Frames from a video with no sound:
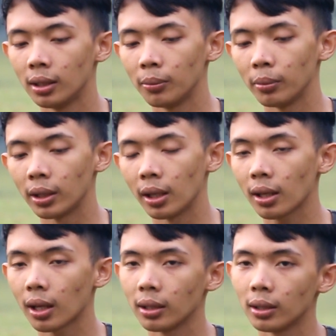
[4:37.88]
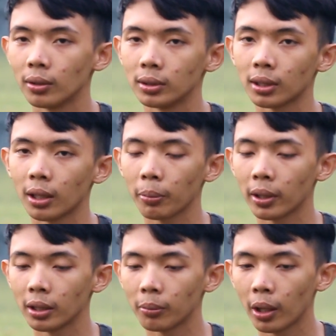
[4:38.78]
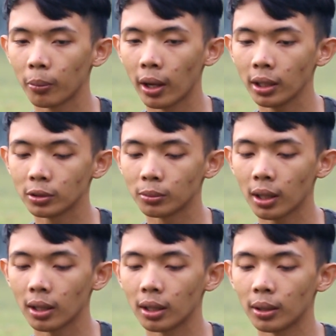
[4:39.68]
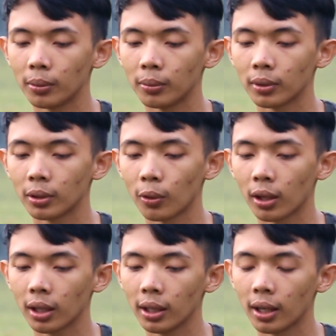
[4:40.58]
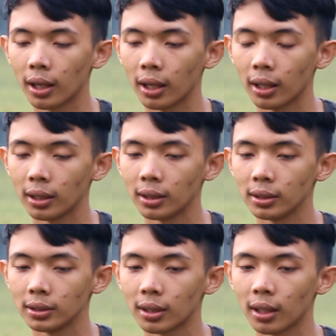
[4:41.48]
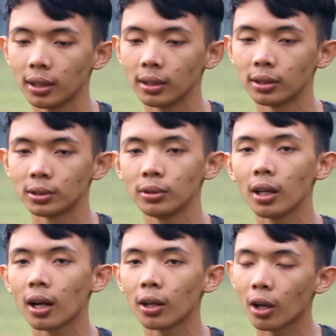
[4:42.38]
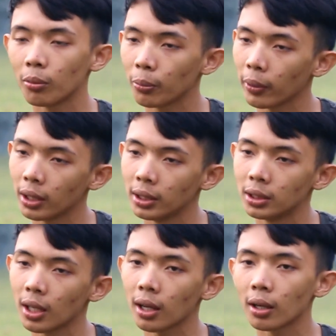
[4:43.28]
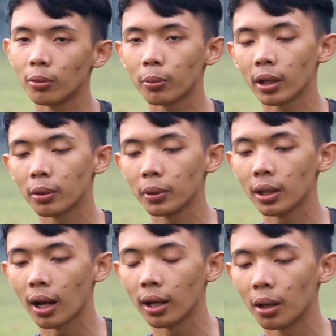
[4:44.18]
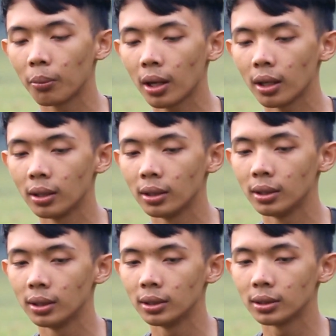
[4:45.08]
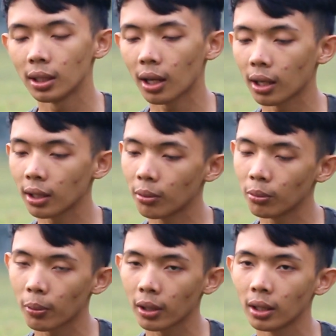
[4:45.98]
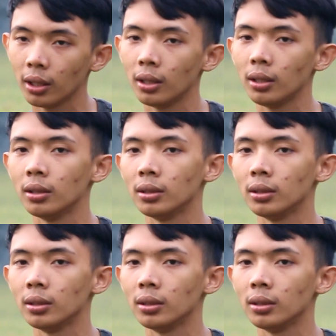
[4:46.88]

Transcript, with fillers: pikirkan gitu loh saya pengennya baik-baik cuma keluarga ya istilahnya ya sudah kalau kamu pengen hijrah kamu pengen pindah agama silahkan kamu pergi